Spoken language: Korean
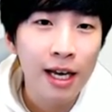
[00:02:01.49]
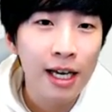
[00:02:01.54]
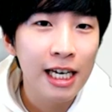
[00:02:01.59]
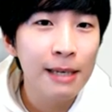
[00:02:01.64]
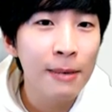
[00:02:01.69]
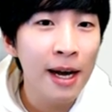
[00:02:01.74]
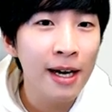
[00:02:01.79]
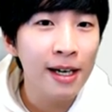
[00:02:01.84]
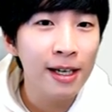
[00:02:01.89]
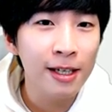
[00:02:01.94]

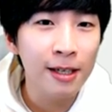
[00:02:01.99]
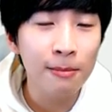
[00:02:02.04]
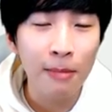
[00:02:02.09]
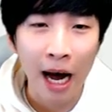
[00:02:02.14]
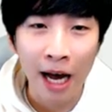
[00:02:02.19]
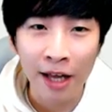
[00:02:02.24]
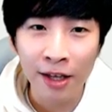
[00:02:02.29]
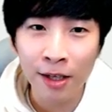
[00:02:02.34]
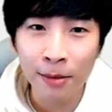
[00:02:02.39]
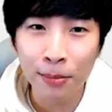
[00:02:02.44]
그만큼
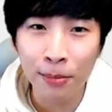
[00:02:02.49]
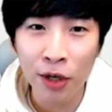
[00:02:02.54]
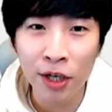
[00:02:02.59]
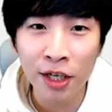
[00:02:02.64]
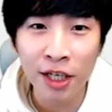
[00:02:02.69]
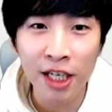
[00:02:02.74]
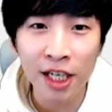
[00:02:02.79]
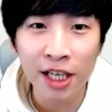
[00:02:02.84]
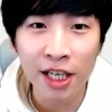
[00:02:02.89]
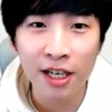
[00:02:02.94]
많은
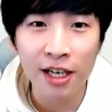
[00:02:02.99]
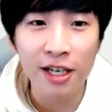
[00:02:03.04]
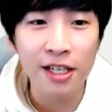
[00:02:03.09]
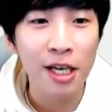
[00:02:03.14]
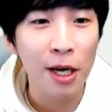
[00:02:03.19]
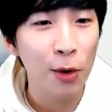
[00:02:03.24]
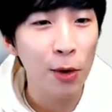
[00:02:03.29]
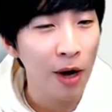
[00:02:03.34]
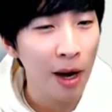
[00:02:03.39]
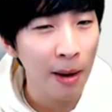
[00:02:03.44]
편의 기능을
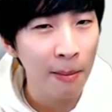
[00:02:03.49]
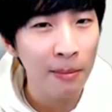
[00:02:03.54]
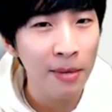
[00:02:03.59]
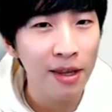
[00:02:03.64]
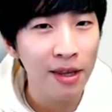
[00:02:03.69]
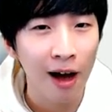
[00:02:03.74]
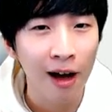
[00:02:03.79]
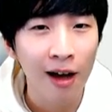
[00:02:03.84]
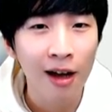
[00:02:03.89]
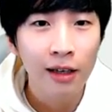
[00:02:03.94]

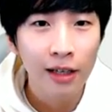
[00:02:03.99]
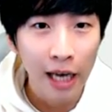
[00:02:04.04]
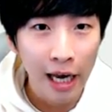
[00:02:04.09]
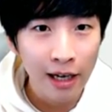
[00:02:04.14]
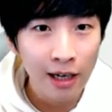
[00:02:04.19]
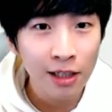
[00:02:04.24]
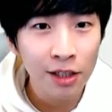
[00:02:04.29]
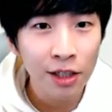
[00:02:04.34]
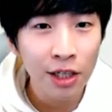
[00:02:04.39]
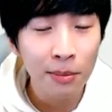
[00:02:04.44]
제공합니다
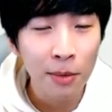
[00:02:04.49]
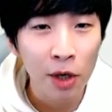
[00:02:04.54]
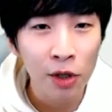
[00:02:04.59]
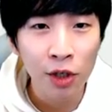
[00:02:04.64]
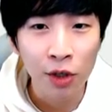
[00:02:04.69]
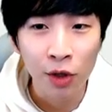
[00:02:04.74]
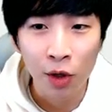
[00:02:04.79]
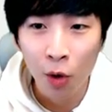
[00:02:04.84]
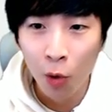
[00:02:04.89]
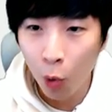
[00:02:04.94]
예를
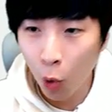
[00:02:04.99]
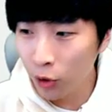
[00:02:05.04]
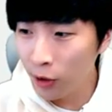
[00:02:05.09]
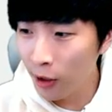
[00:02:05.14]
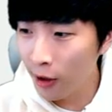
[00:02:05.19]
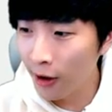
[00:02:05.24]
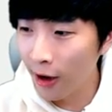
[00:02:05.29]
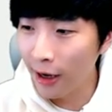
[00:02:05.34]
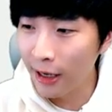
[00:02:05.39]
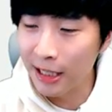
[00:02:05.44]
들면은
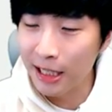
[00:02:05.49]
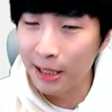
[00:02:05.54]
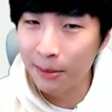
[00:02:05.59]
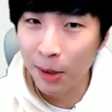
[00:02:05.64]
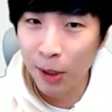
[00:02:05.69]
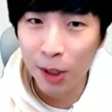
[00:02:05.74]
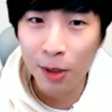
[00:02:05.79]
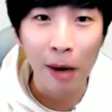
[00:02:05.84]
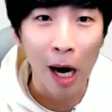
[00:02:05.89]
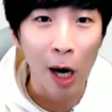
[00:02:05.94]
오타가
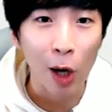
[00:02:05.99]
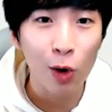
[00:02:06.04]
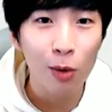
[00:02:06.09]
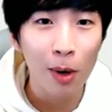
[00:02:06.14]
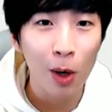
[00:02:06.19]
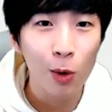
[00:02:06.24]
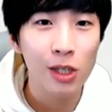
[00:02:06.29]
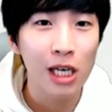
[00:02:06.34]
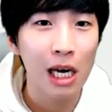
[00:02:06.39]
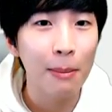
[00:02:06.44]
있으면은
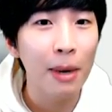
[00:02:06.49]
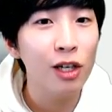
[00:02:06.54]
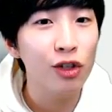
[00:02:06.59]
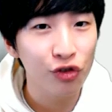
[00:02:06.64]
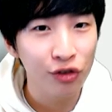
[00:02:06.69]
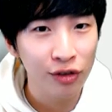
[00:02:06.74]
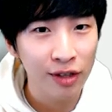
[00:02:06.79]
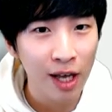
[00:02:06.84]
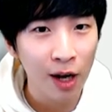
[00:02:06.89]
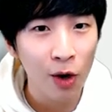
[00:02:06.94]
바로바로
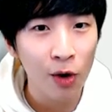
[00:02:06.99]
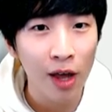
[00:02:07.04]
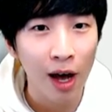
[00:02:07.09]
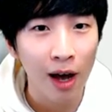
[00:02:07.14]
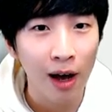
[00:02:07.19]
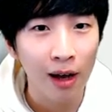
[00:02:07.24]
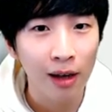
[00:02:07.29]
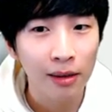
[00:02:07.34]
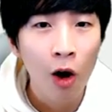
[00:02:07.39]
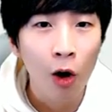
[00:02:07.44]

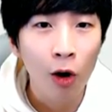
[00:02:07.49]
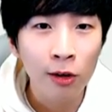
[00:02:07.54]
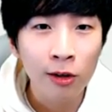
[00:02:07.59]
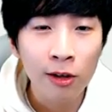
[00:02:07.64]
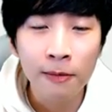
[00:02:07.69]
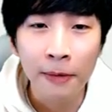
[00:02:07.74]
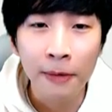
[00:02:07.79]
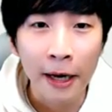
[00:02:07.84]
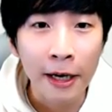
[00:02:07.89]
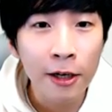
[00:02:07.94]
잡아준다거나
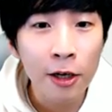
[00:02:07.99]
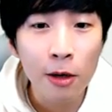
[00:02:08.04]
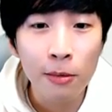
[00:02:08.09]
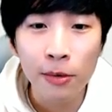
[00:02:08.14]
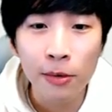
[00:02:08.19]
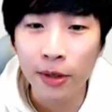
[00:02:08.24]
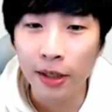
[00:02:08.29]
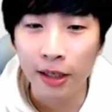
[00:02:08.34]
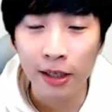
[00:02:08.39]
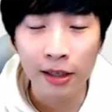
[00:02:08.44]
어떤
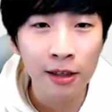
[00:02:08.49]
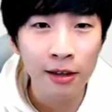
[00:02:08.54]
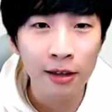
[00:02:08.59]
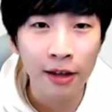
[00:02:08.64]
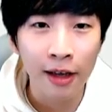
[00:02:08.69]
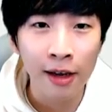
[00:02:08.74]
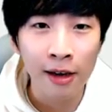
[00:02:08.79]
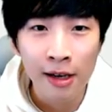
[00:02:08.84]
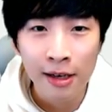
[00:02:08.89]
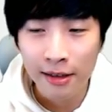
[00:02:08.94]
베리어블이
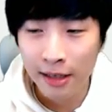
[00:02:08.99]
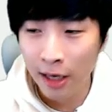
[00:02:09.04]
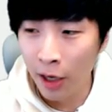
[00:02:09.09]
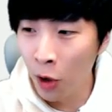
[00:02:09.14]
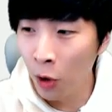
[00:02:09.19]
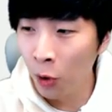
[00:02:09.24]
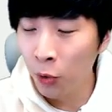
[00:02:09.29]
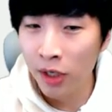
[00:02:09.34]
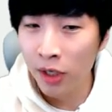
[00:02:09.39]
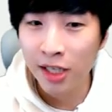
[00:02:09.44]
있는데
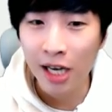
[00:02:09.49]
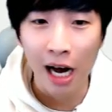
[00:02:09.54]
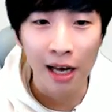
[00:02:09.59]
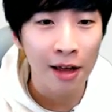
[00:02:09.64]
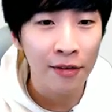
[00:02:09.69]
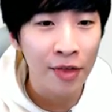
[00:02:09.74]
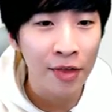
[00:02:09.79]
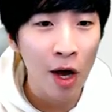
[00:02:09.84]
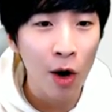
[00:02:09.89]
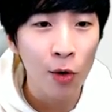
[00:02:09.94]
사용되지
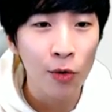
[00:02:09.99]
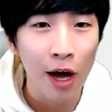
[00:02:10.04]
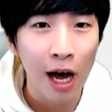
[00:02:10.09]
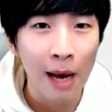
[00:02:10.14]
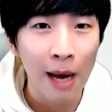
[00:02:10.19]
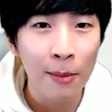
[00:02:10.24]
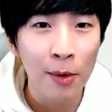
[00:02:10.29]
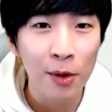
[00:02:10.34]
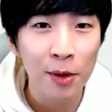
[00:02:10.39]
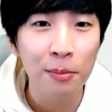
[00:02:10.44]
않았다거나
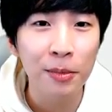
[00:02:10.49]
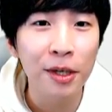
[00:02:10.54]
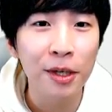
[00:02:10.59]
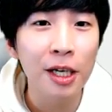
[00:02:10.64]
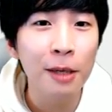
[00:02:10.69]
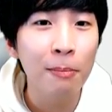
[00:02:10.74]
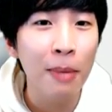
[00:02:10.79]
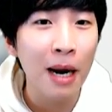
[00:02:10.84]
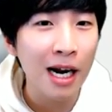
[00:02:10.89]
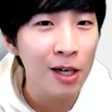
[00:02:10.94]
하면은
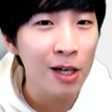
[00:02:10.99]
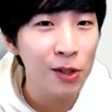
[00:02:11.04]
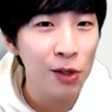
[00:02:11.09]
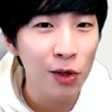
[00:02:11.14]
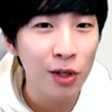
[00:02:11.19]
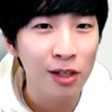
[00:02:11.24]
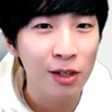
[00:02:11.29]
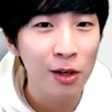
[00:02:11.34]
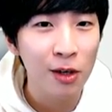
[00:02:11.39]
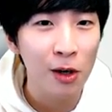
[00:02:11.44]
미리 빨간
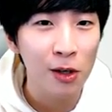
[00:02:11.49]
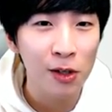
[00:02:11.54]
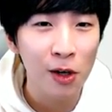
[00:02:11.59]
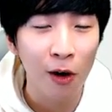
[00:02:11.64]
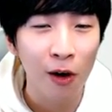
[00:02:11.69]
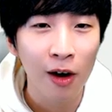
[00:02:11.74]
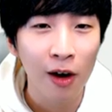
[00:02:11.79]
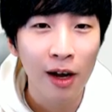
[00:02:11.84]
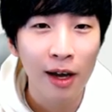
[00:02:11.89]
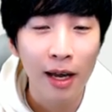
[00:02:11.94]
선을
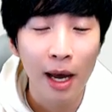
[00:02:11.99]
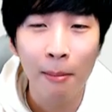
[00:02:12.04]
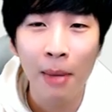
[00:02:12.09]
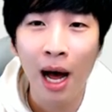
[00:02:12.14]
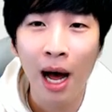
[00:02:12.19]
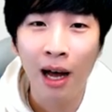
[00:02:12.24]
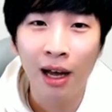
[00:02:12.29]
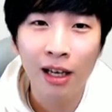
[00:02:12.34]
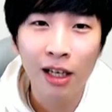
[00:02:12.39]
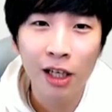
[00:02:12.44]
그어서
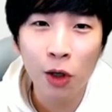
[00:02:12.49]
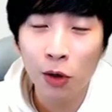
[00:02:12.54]
야마